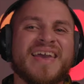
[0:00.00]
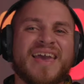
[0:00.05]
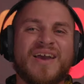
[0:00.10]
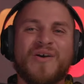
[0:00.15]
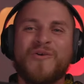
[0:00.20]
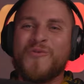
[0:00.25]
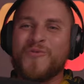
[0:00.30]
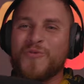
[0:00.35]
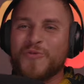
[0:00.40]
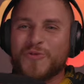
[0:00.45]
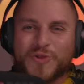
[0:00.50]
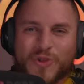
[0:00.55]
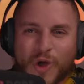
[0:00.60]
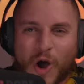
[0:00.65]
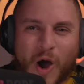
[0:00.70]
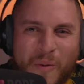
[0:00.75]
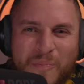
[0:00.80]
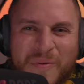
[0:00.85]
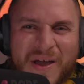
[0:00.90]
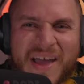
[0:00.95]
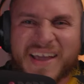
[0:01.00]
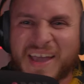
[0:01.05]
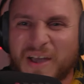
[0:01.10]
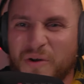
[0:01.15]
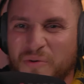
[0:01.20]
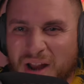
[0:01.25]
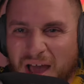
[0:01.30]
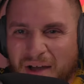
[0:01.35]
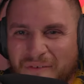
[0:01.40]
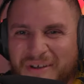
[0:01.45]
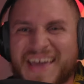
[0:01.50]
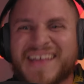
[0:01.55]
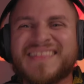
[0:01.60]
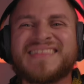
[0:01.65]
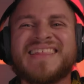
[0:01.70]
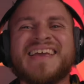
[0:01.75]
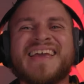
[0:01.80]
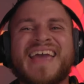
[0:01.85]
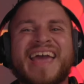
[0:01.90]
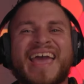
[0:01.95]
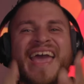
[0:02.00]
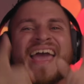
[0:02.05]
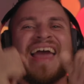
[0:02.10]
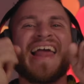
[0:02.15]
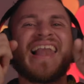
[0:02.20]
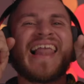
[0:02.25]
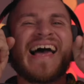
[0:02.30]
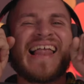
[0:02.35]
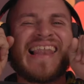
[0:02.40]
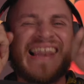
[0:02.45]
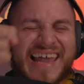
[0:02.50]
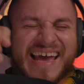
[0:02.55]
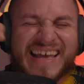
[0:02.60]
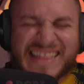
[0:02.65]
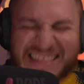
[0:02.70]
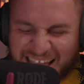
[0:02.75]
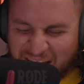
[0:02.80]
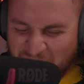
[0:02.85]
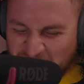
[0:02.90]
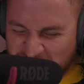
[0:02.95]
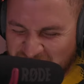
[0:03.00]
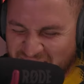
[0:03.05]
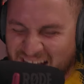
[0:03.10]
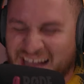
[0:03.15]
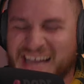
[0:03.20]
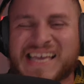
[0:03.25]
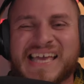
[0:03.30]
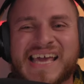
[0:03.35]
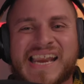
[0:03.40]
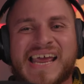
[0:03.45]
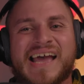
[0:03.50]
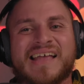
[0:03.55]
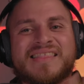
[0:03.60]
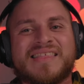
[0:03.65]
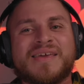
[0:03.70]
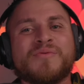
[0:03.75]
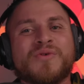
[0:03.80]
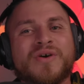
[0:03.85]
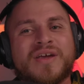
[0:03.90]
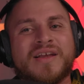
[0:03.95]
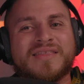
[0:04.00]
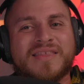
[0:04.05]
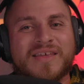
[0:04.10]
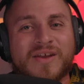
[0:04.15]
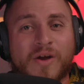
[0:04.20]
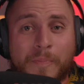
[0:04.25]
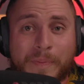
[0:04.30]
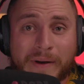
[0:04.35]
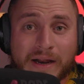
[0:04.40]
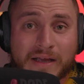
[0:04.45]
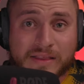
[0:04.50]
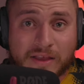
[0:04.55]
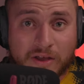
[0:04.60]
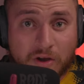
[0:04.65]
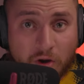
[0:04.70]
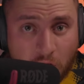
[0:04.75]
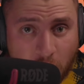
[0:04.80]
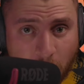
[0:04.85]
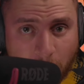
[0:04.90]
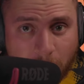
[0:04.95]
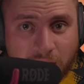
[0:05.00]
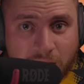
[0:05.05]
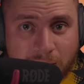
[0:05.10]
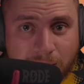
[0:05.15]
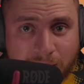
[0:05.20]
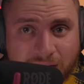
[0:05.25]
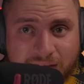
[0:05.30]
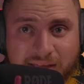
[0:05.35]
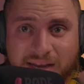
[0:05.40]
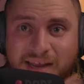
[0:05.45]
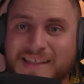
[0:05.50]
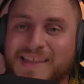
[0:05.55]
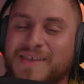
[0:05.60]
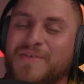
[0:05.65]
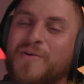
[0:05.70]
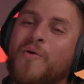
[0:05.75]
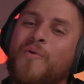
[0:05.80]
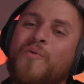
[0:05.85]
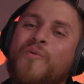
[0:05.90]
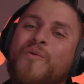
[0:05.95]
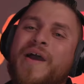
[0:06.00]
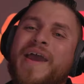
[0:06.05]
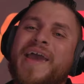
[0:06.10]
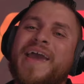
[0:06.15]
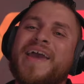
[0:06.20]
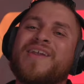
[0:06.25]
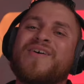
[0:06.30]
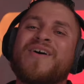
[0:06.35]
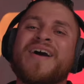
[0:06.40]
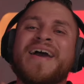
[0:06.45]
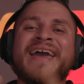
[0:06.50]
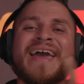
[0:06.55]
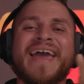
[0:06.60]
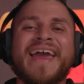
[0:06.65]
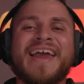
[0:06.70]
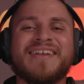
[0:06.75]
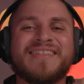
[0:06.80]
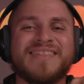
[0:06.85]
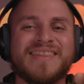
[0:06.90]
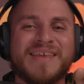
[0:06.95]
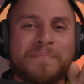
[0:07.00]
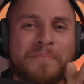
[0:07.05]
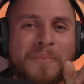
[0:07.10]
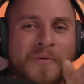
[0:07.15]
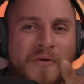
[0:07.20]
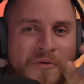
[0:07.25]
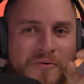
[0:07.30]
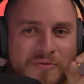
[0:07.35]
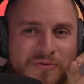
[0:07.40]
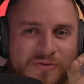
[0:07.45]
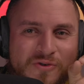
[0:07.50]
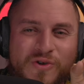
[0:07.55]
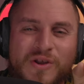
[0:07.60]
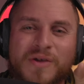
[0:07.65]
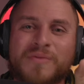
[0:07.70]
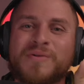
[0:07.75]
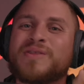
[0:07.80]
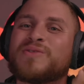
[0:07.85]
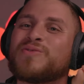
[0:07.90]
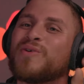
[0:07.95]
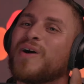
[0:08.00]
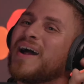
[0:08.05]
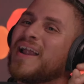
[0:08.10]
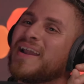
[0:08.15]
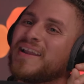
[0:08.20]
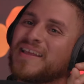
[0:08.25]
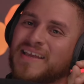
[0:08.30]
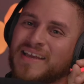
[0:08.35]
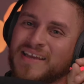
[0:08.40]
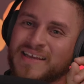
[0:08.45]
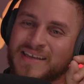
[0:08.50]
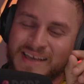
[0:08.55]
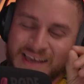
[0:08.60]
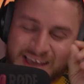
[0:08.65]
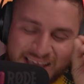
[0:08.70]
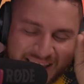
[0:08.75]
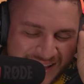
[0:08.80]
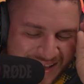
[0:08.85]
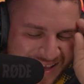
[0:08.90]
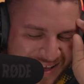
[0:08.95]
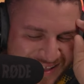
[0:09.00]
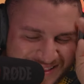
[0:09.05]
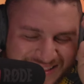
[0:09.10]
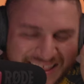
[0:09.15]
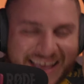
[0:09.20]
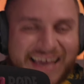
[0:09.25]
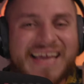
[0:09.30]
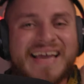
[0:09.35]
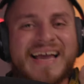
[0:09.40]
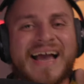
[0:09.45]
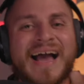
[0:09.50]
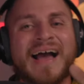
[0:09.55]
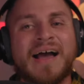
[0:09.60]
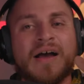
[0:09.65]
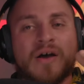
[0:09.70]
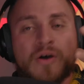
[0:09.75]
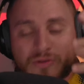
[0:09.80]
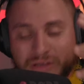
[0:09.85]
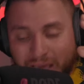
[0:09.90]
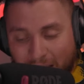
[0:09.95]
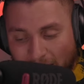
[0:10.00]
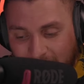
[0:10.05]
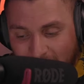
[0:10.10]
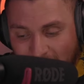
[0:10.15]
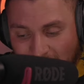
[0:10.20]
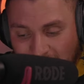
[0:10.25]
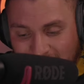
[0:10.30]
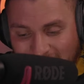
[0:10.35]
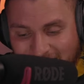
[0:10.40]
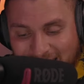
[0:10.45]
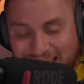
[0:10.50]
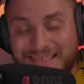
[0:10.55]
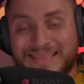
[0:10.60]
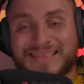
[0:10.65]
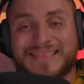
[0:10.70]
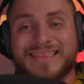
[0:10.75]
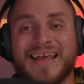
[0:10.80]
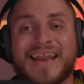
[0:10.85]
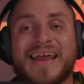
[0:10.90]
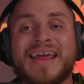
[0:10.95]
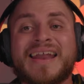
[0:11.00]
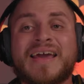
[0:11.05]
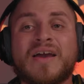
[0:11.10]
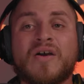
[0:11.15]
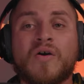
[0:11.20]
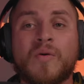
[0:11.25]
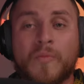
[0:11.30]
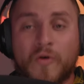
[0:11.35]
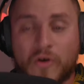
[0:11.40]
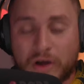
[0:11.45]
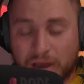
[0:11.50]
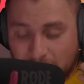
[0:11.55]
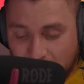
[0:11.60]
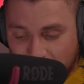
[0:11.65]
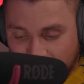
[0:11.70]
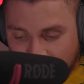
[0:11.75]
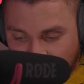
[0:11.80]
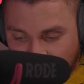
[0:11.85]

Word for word: que es un top, que es una bestia y que es el atleta más creativo del tiro práctico. ¿Cómo que el más creativo? Bueno, el tipo, yo no he visto a alguien que tenga, o sea, que, que entrene como él,